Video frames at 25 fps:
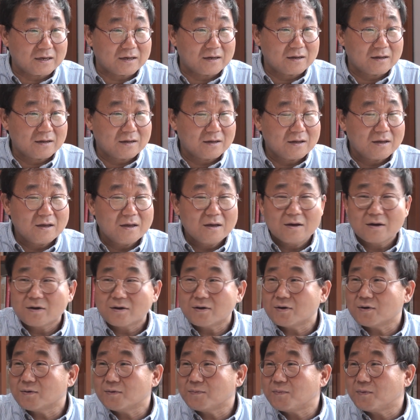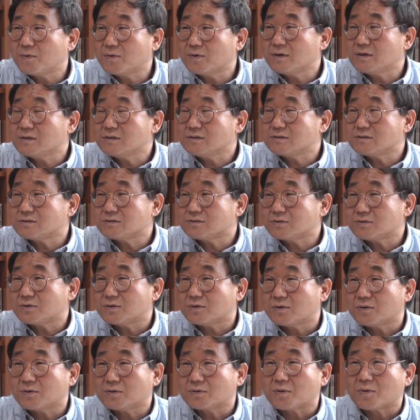음. 그리고 본인
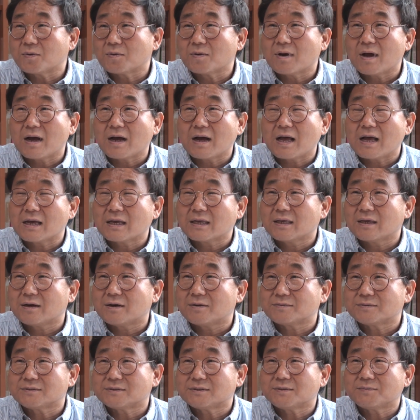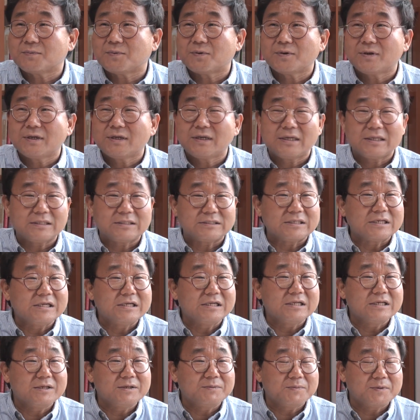스스로 돈과 관계없이 본인이
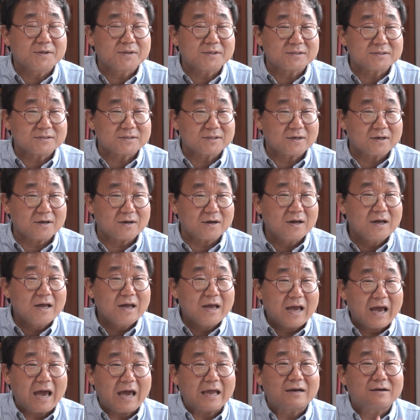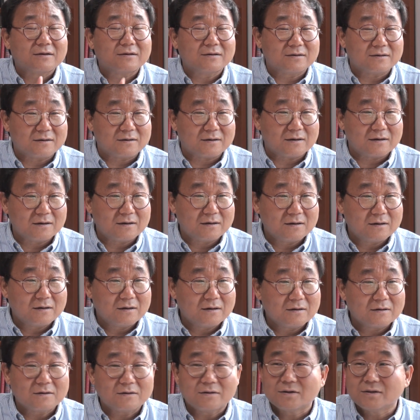즐기면서 하는 거, 음.
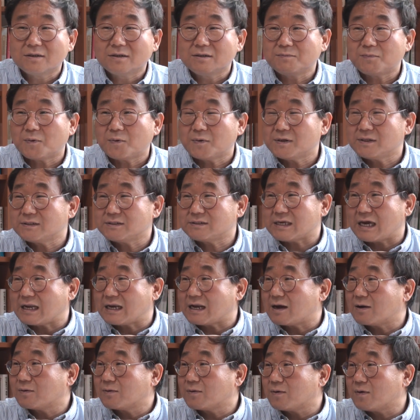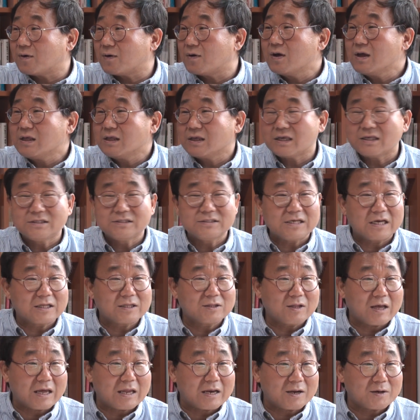그거는 본인 잘하고
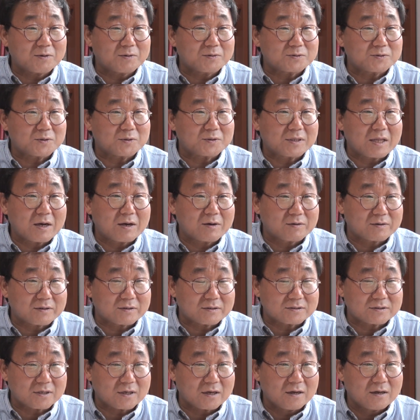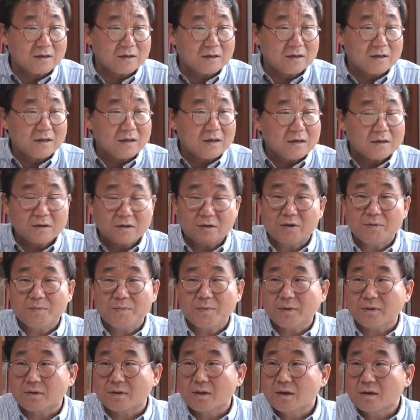긴장도 안 하고 좋다고 그러죠. 네.
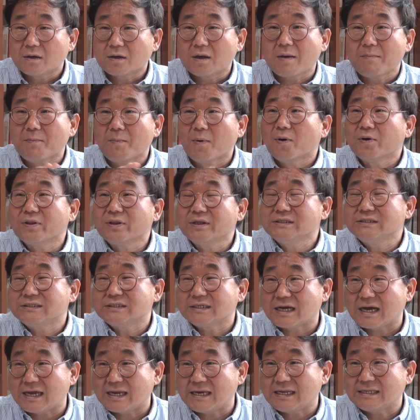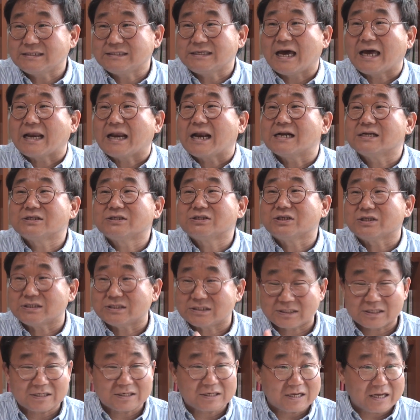그러면 그게 뭐든지 간에 잘할 수
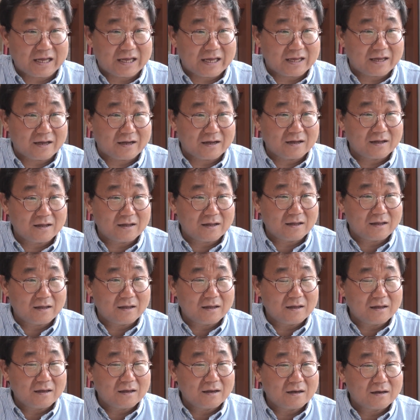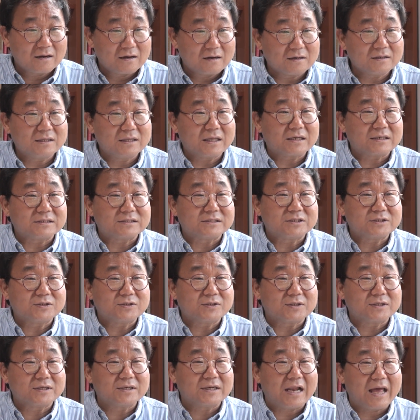있을 거예요. 네. 근데 그 친구는
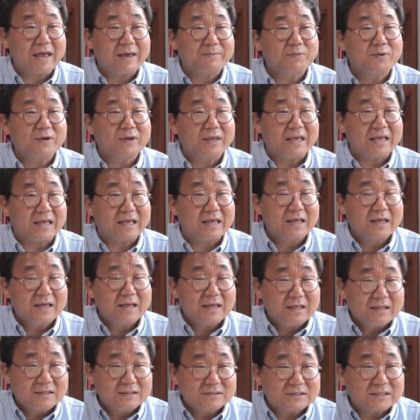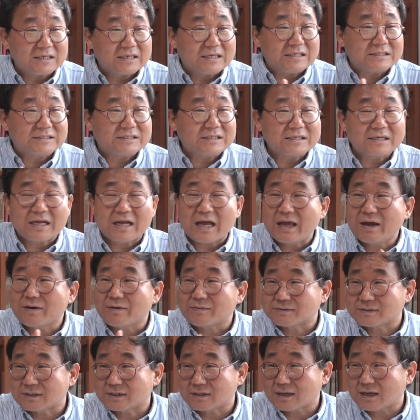그걸 해본 게 저기 있을까요?
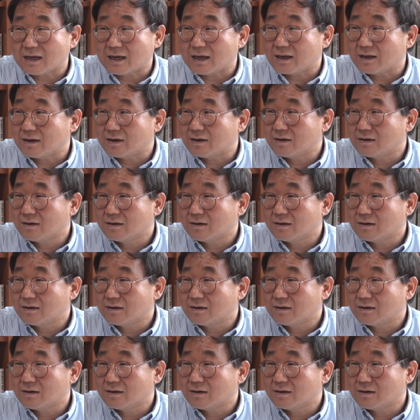없을까요?